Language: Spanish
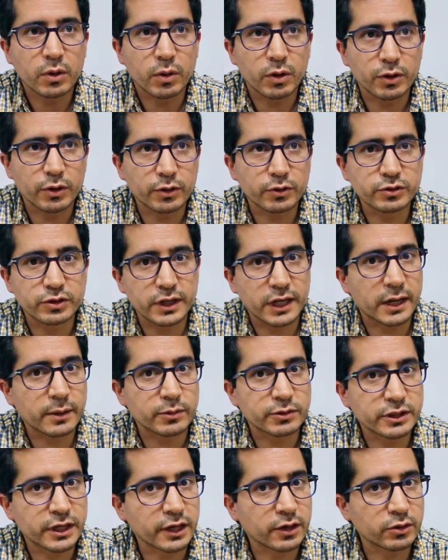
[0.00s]
cuando
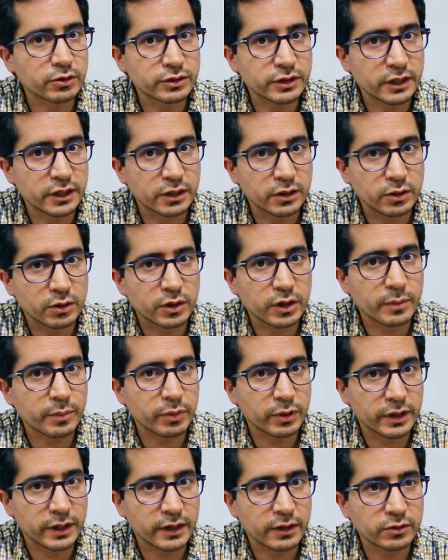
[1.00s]
consideramos que hay contenido que
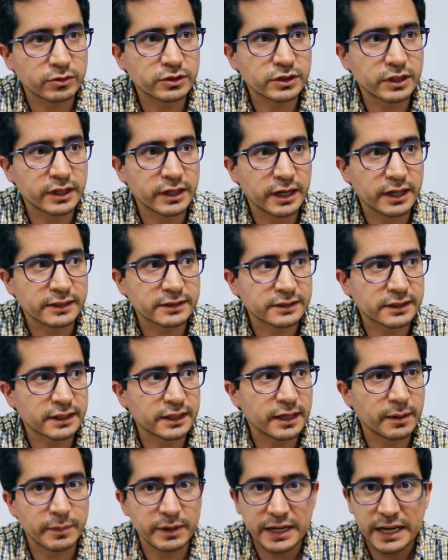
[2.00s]
puede considerarse
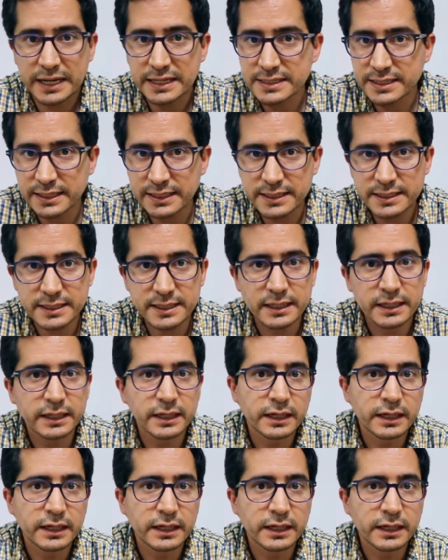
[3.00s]
de amenazas,